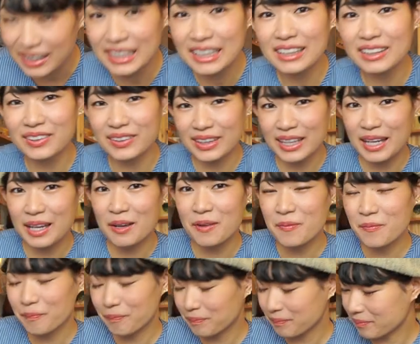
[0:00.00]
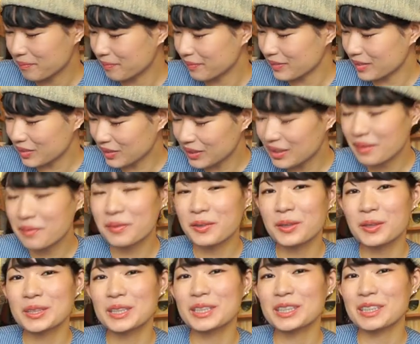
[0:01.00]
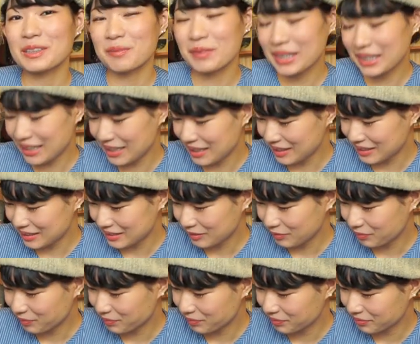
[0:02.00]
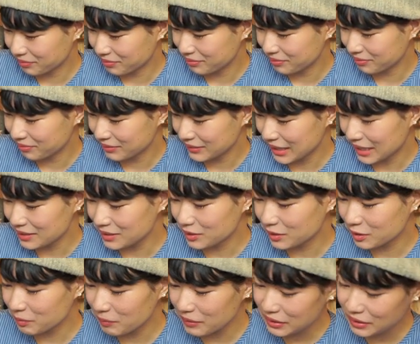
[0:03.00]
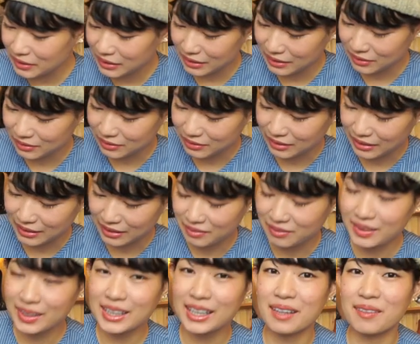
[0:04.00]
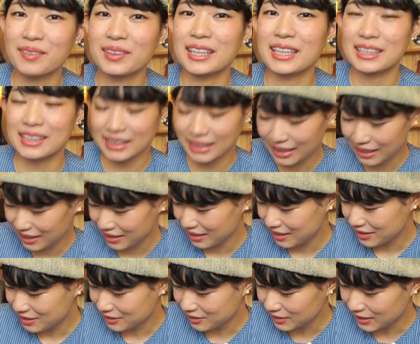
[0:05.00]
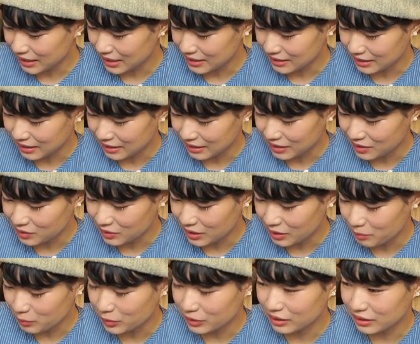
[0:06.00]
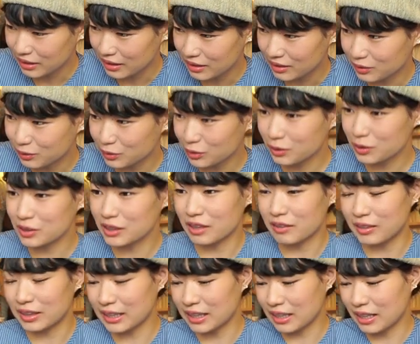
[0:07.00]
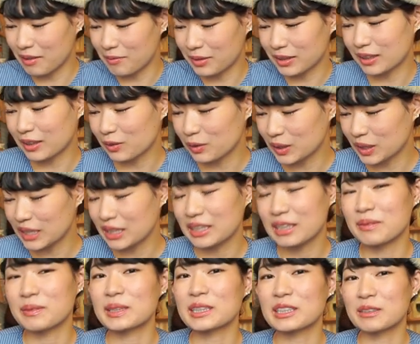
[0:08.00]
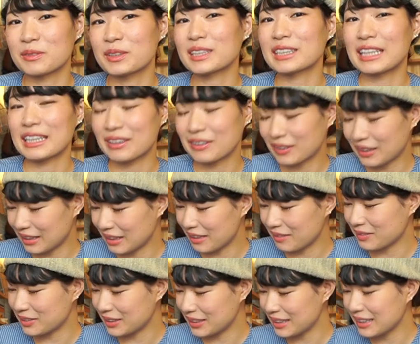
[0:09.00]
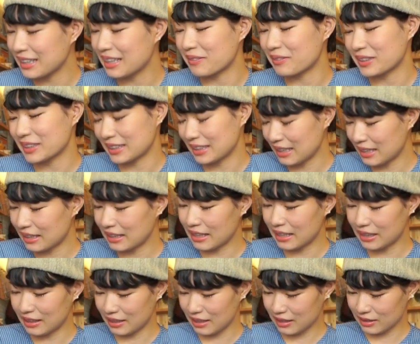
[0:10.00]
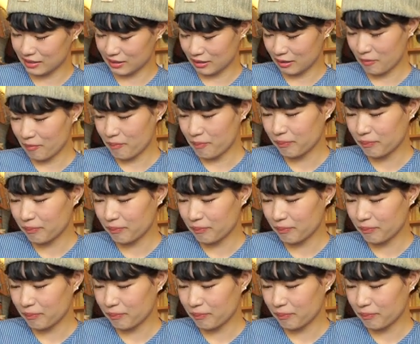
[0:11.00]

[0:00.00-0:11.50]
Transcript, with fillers: 愛いのでとってもおすすめです。家族ピクニックとかでもいいかもですねお母さんがこれ持ってお父さんはなんかまた大きい荷物持ってとかでもいいかもしれないです